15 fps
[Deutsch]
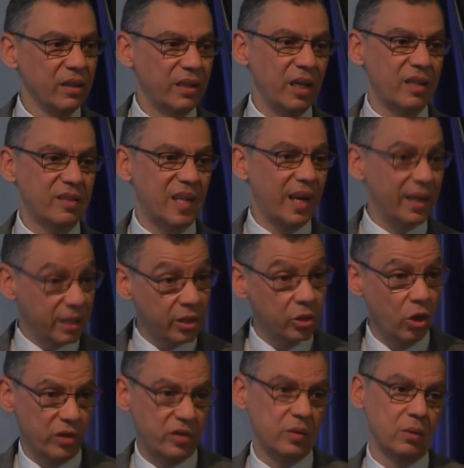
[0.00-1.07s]
der
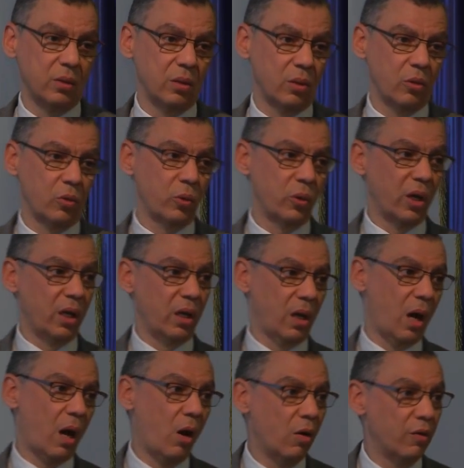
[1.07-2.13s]
Zeitgenossen rühren
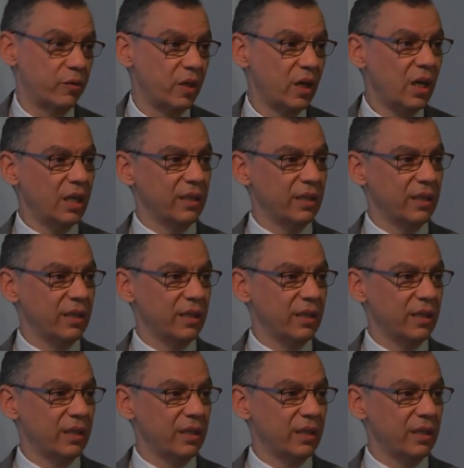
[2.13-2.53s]
auf.